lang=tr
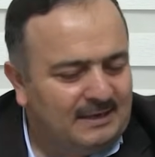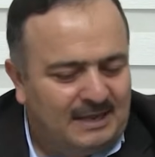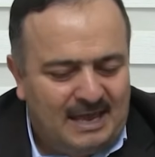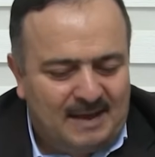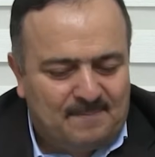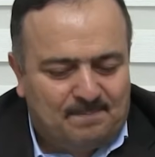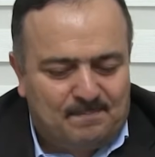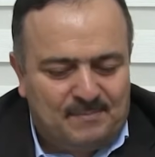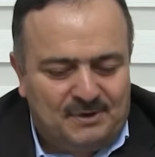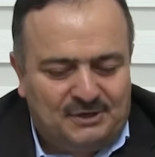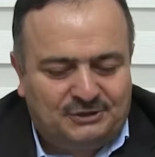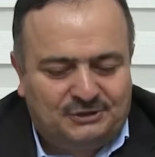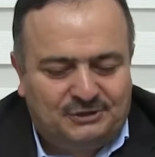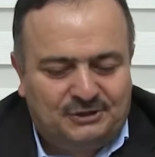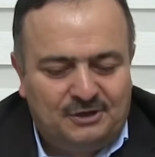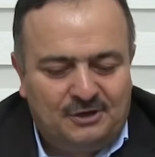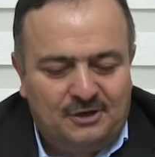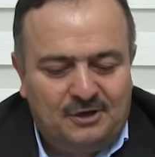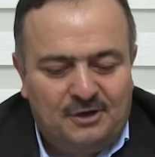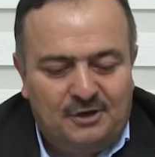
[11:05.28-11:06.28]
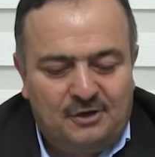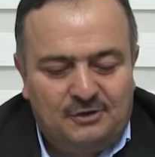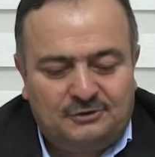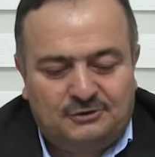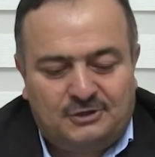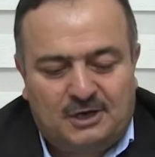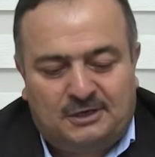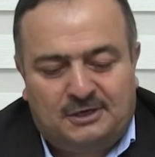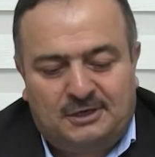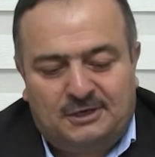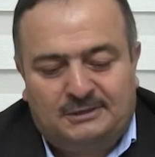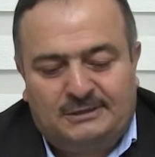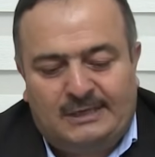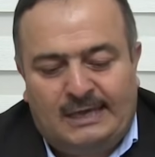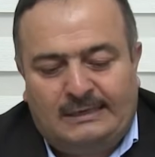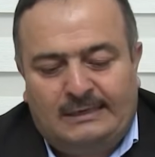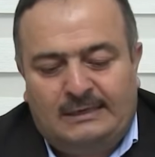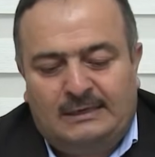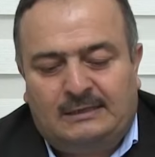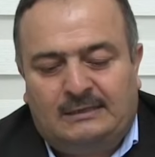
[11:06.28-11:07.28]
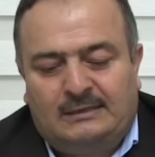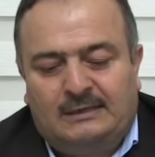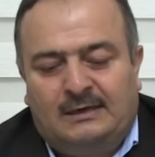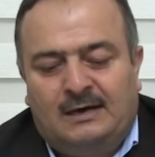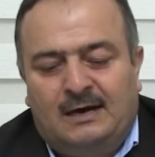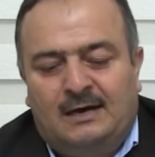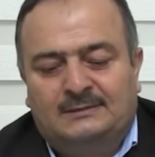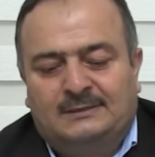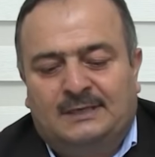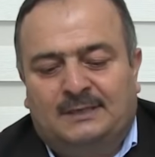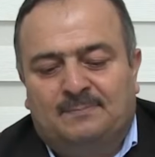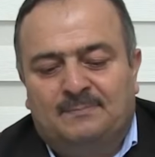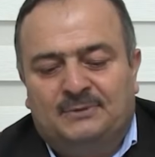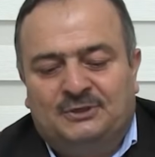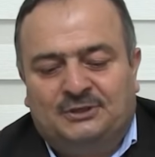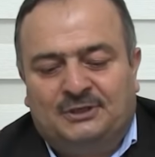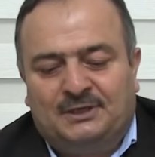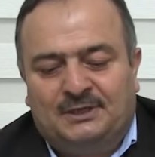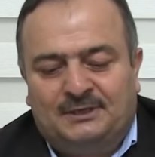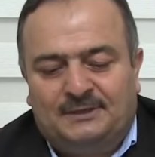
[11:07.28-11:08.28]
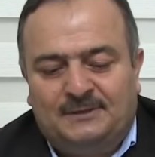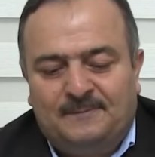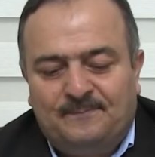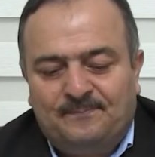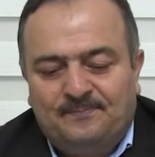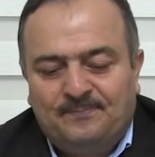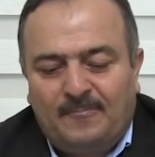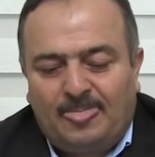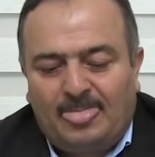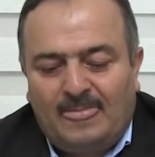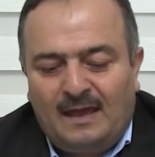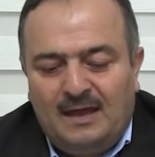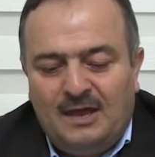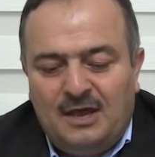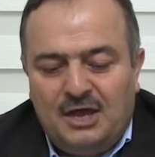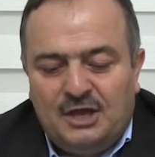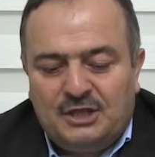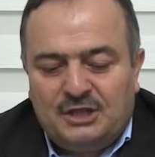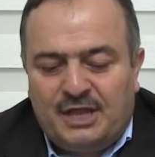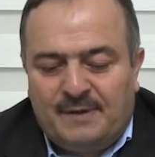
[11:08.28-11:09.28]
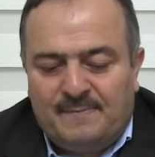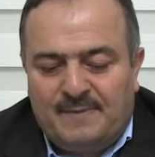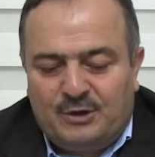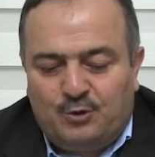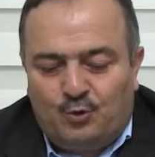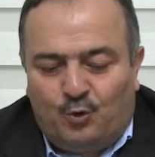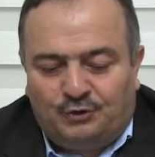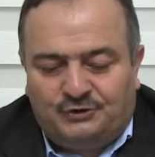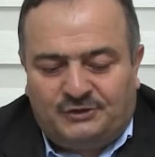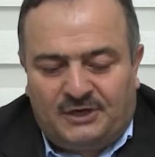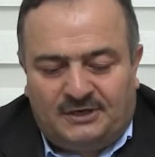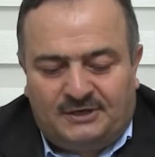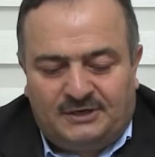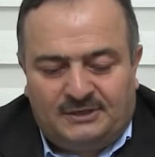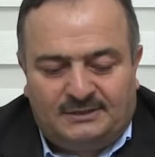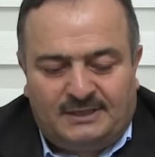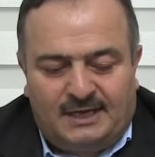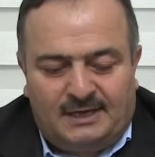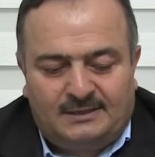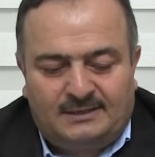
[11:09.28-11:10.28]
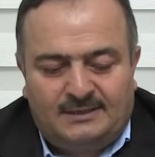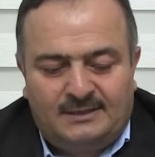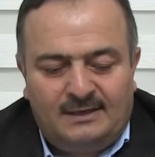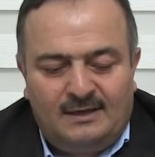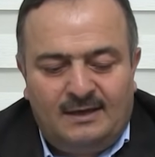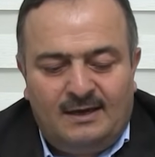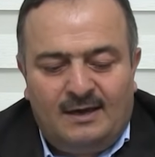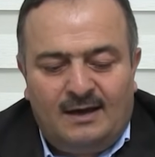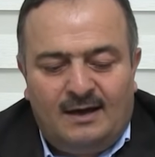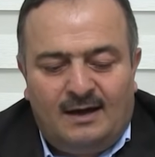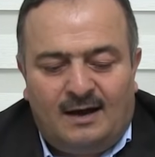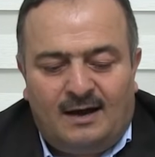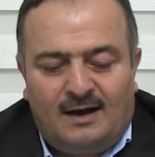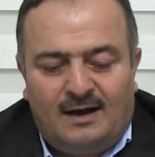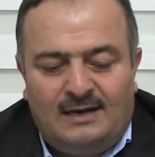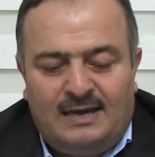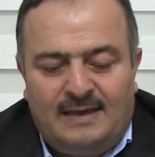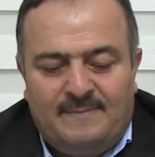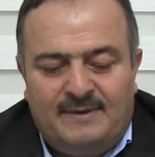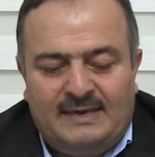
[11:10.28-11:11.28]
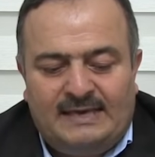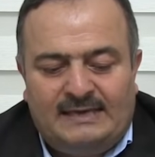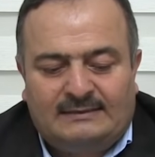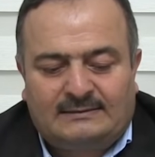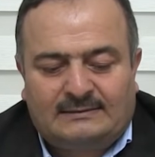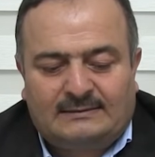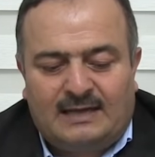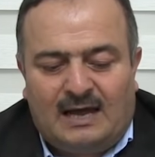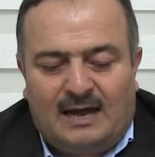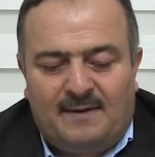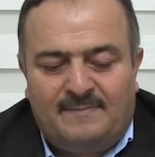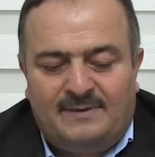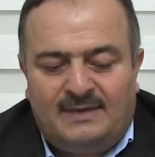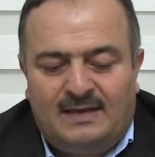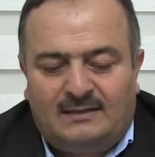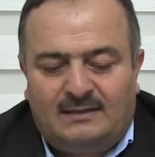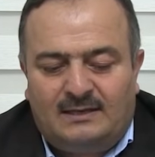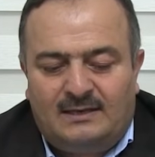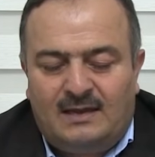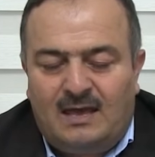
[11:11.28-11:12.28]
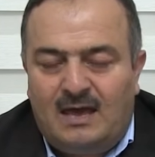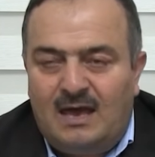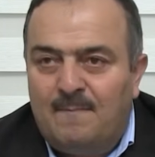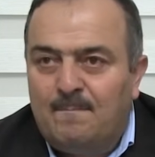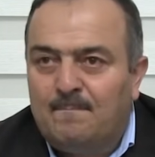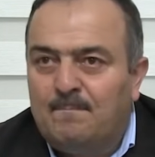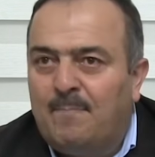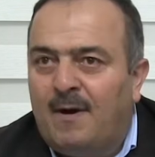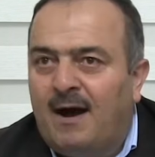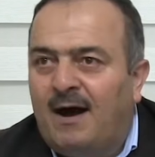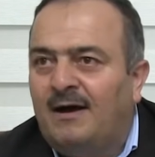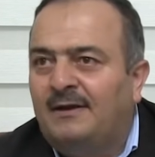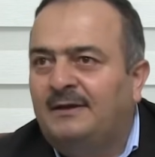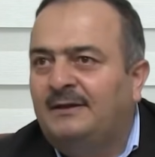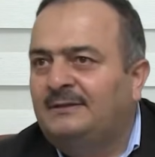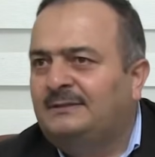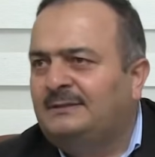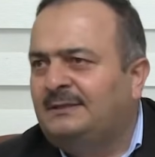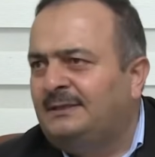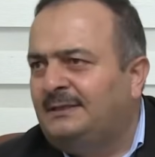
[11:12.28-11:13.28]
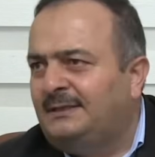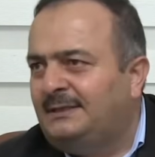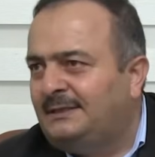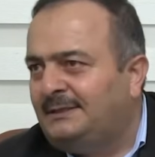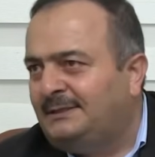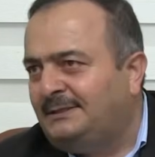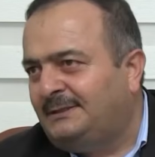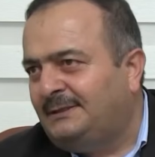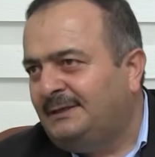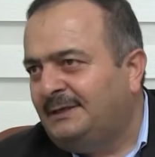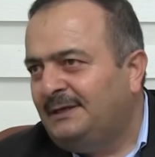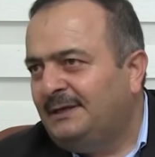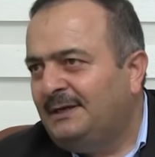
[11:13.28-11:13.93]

ne yapmış? Çekirdek ittihaz etmiştir. Demek o çekirdek alemi İslamiyet'in hem banisidir,